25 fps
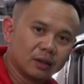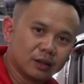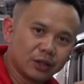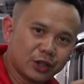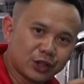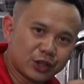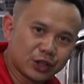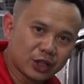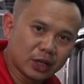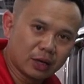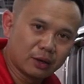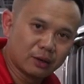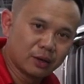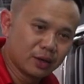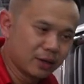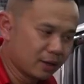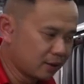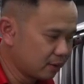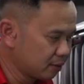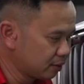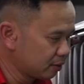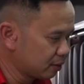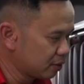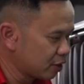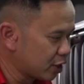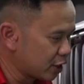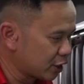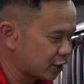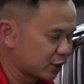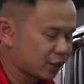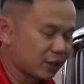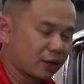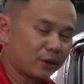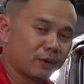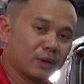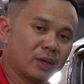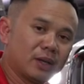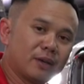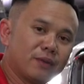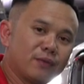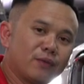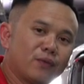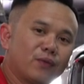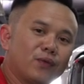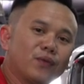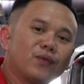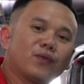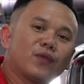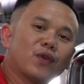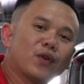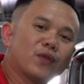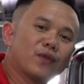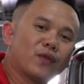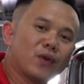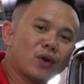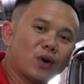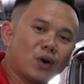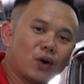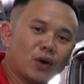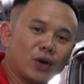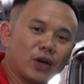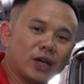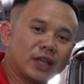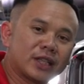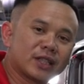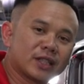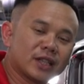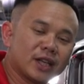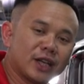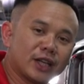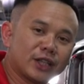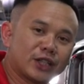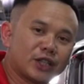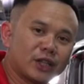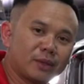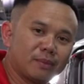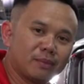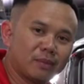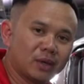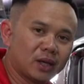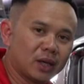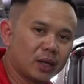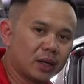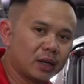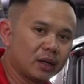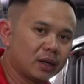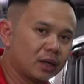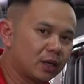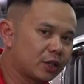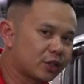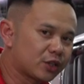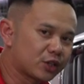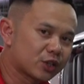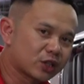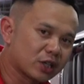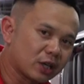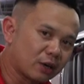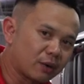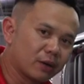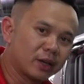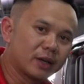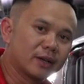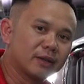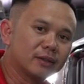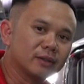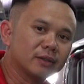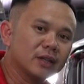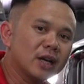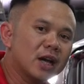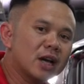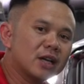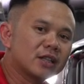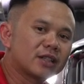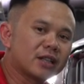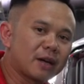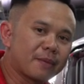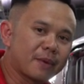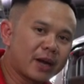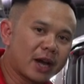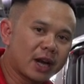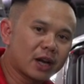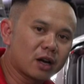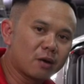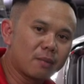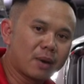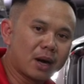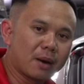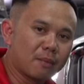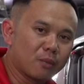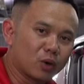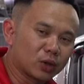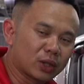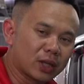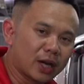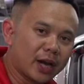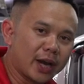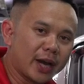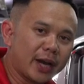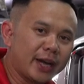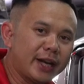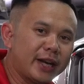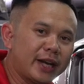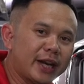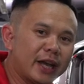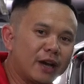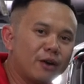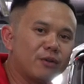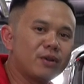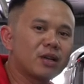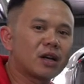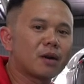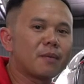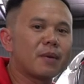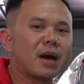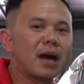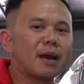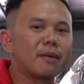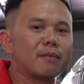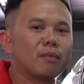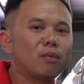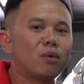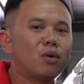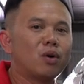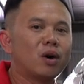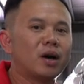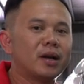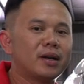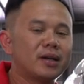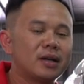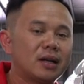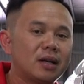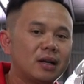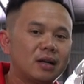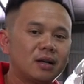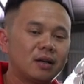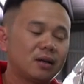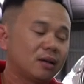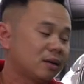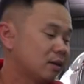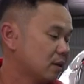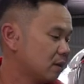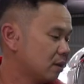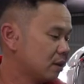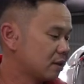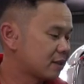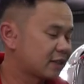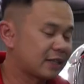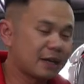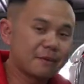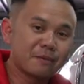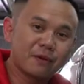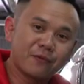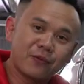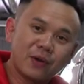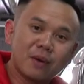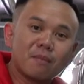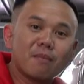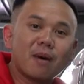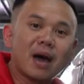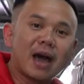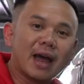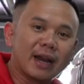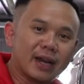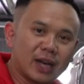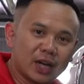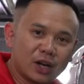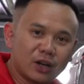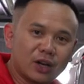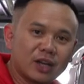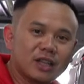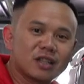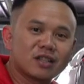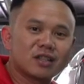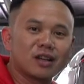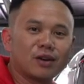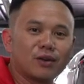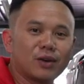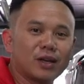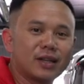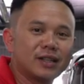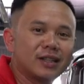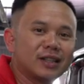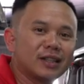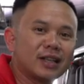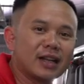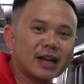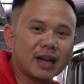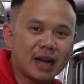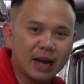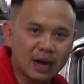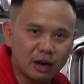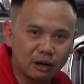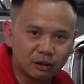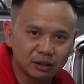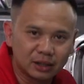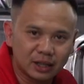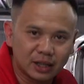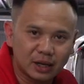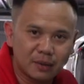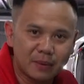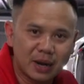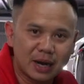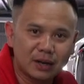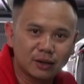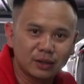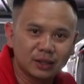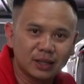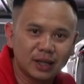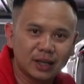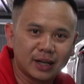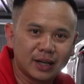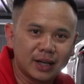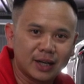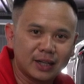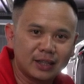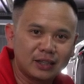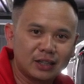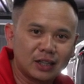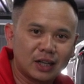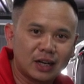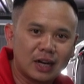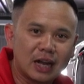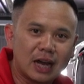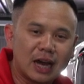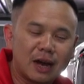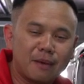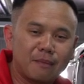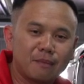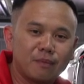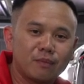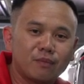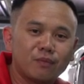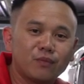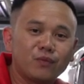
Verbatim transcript: Excellent, Excellent, Volvo XC90 Excellent. chăm nghe không bằng một thấy. Nếu như các bạn muốn ờ, xem cái phiên bản này nó Excellent như thế nào thì các bạn có thể đến triển lãm